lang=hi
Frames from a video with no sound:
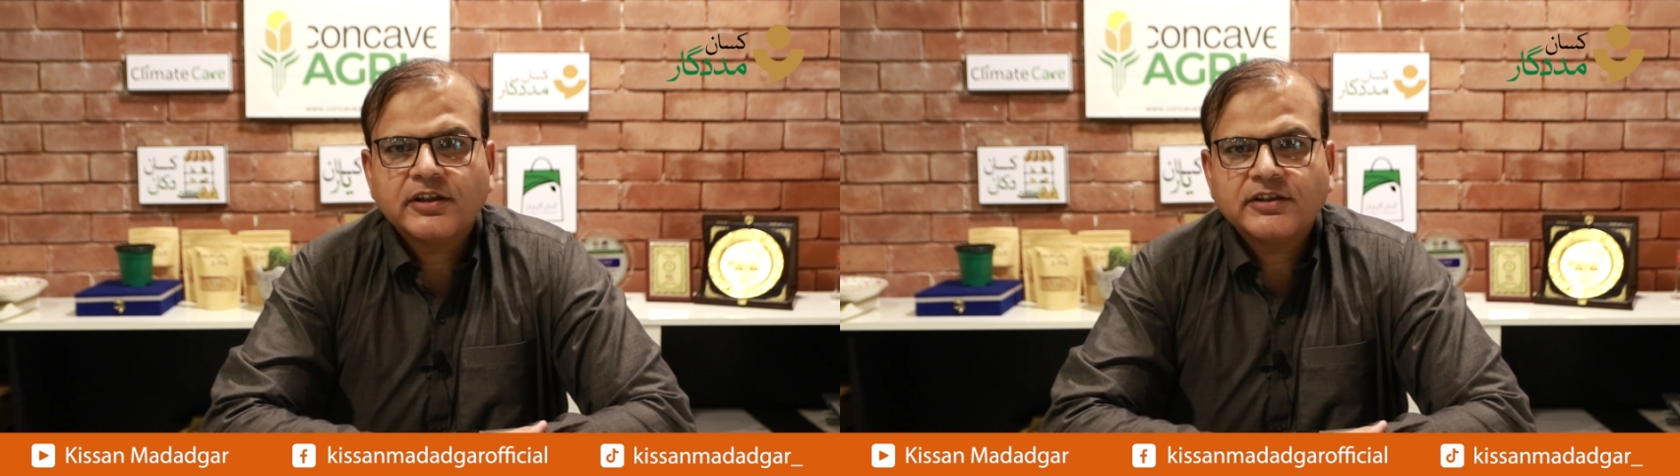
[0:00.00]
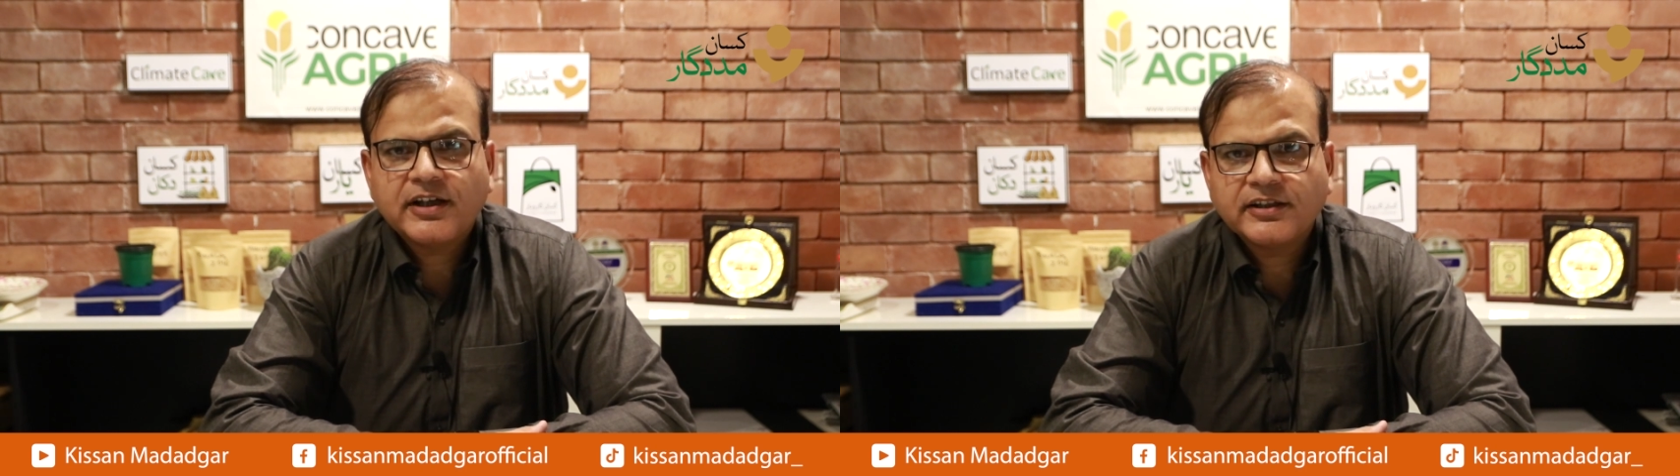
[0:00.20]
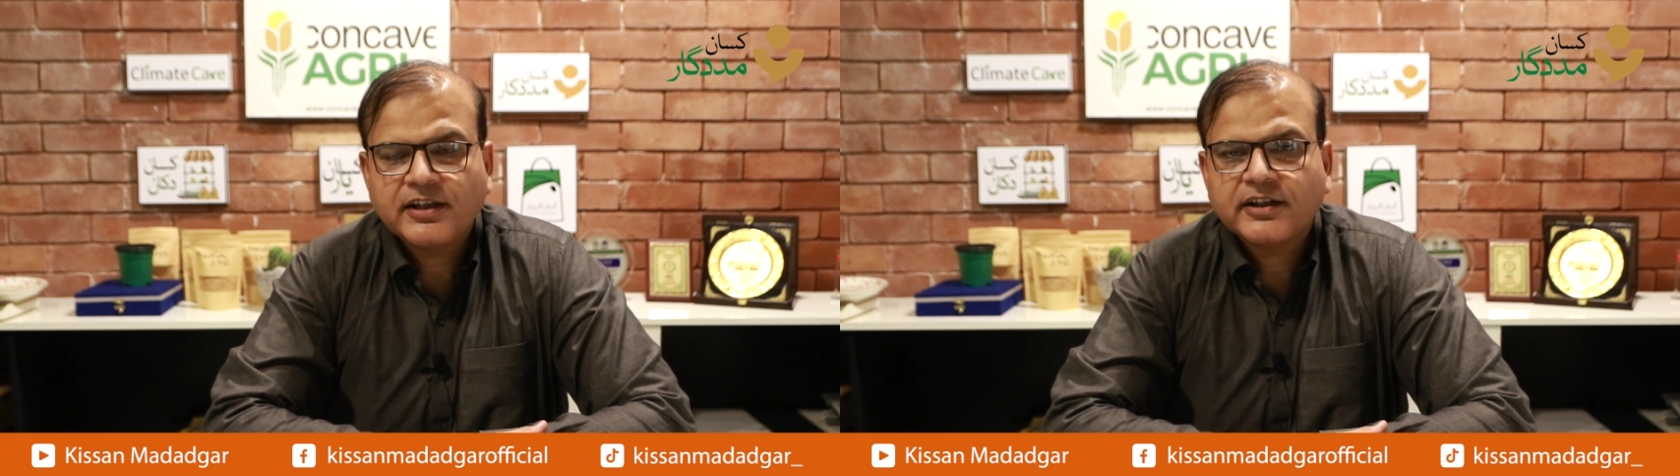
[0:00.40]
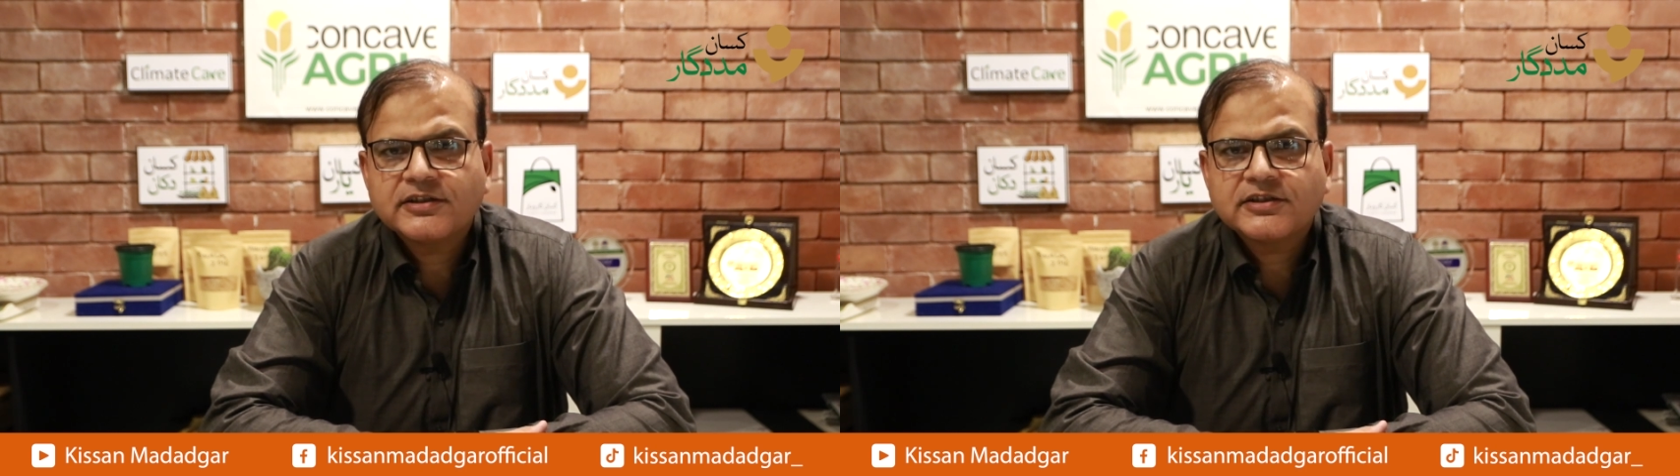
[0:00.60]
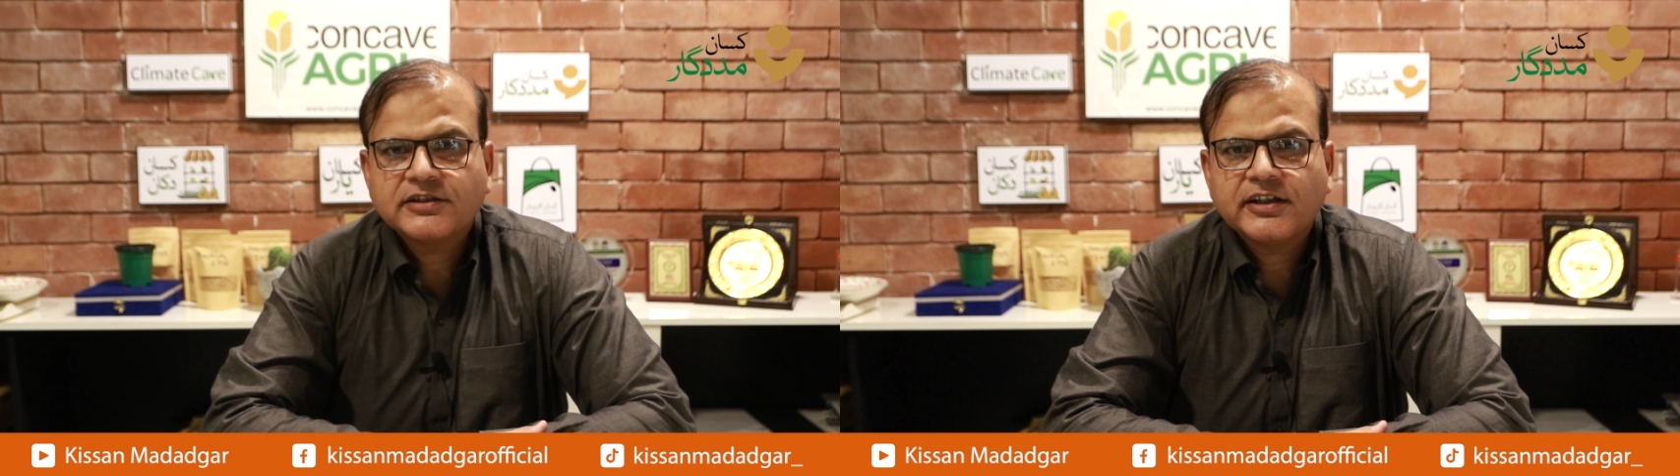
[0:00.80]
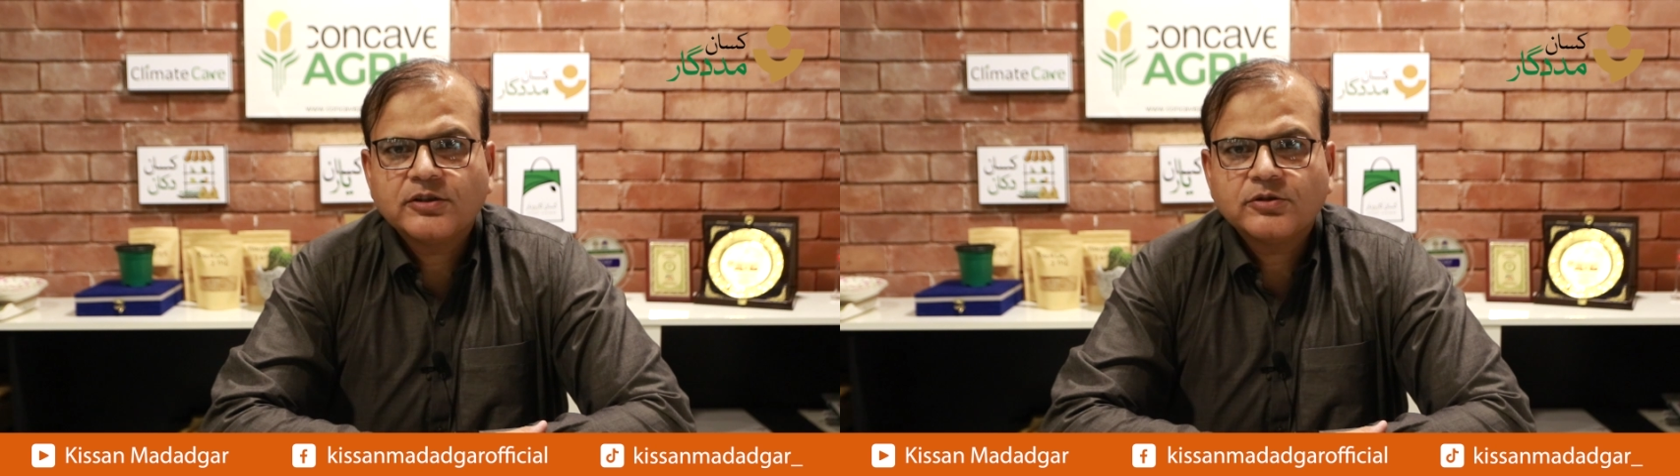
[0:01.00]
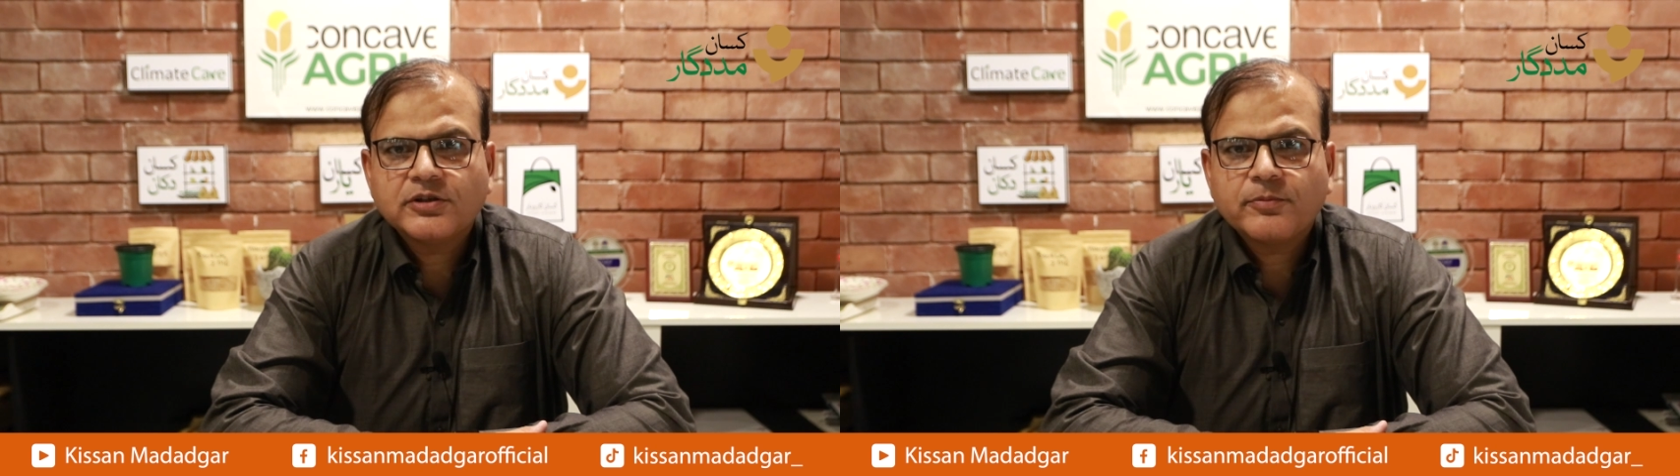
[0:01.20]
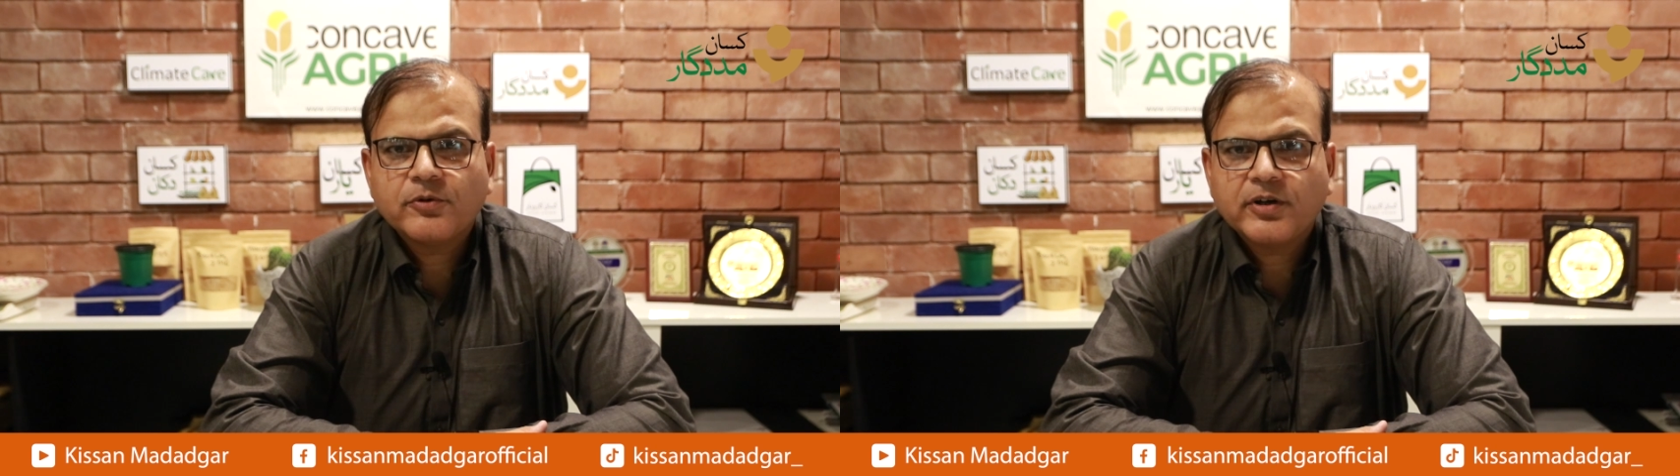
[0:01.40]
किरदार अदा कर सकते हैं तो
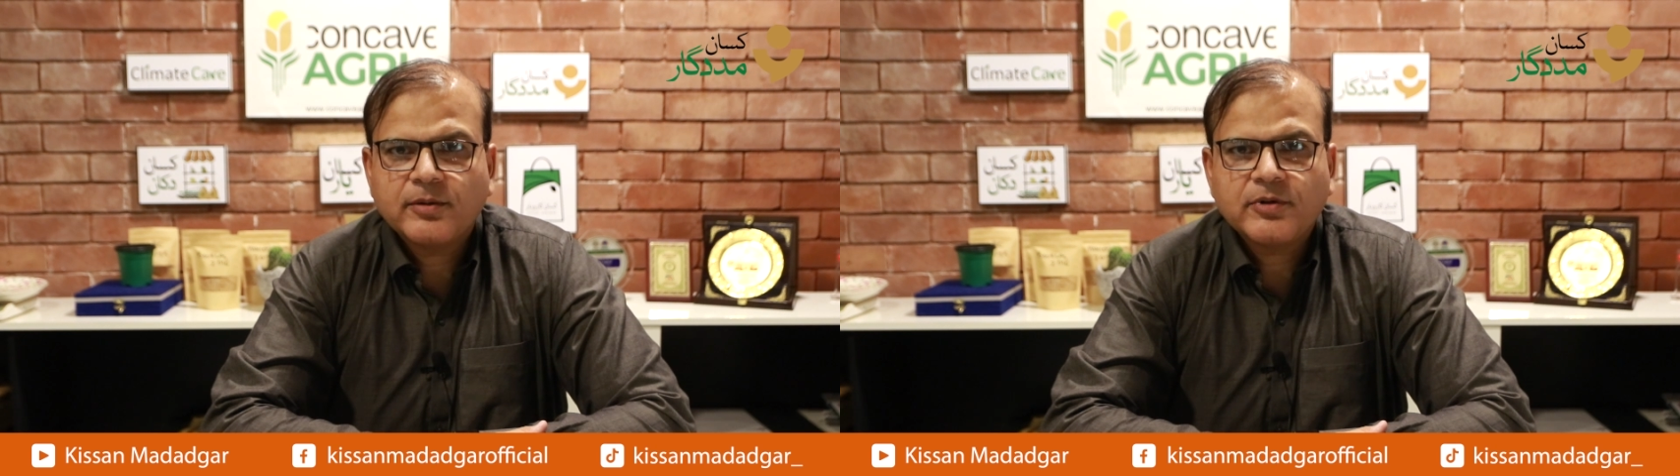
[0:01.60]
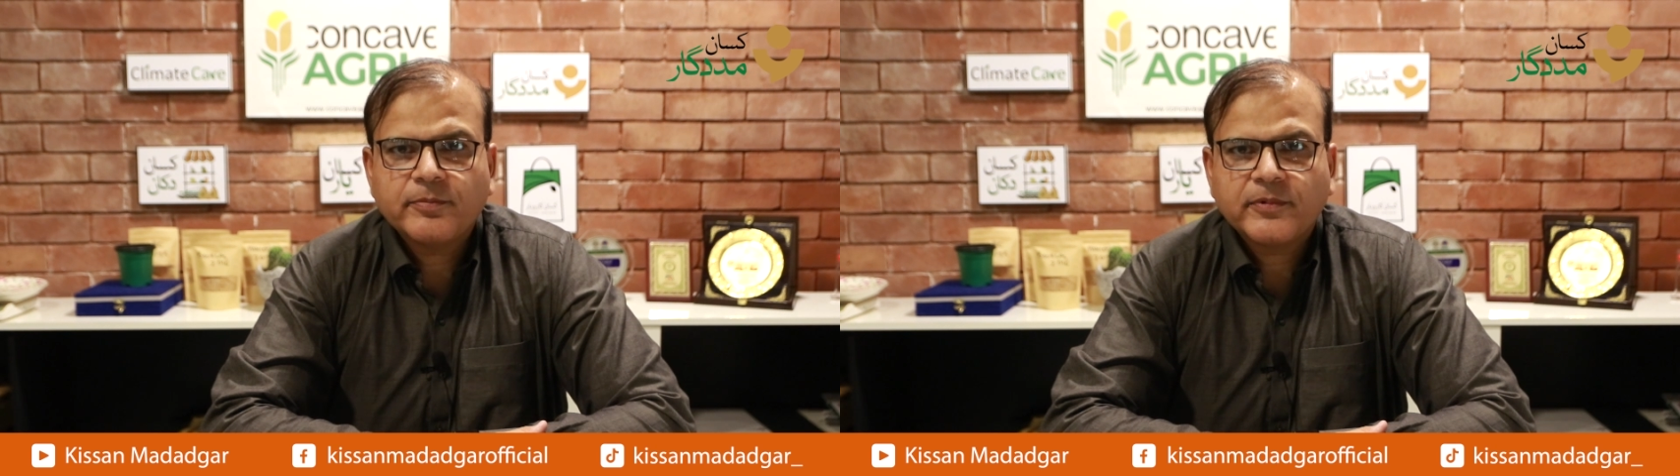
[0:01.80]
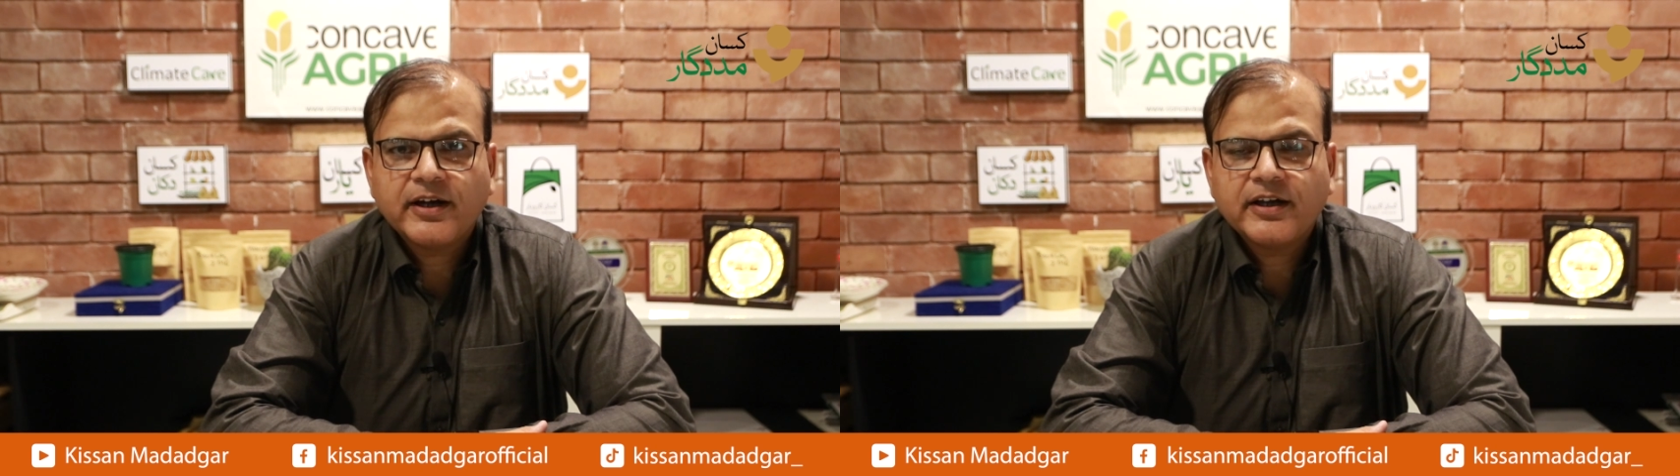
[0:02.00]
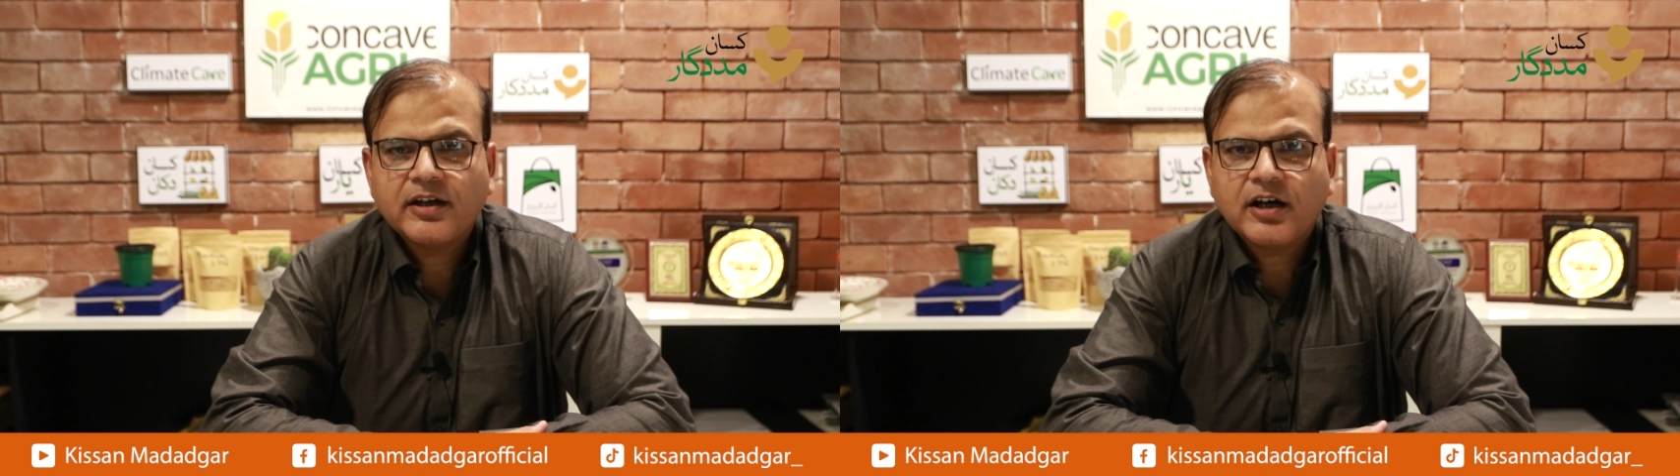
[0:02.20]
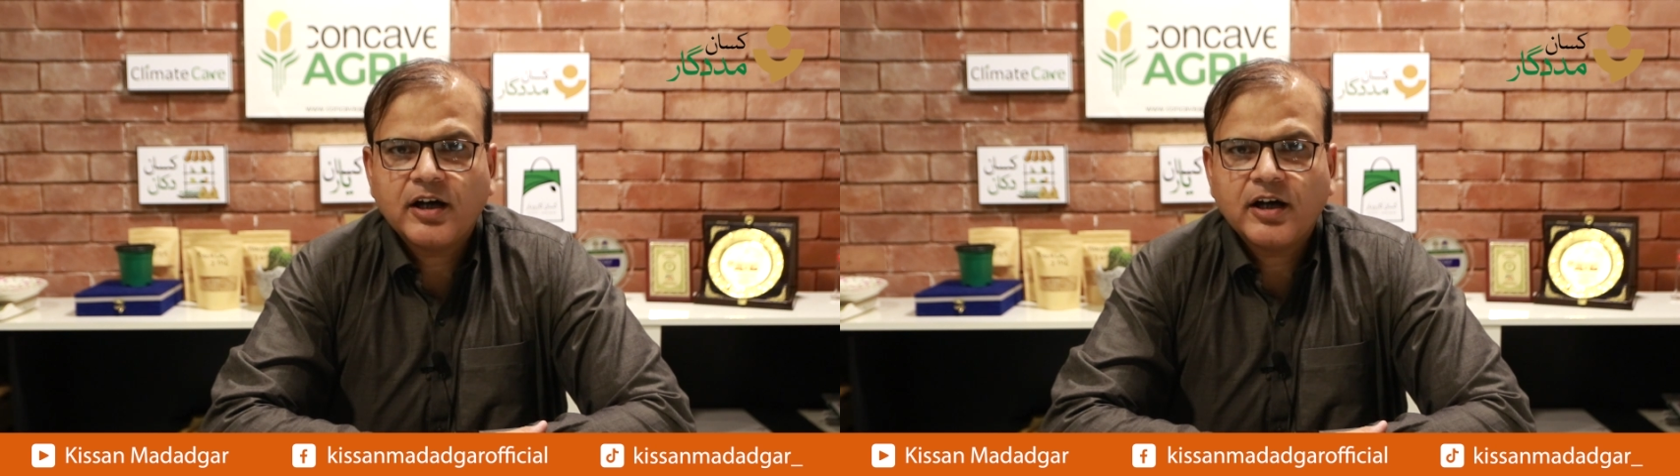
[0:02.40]
ये प्रोग्राम आपका है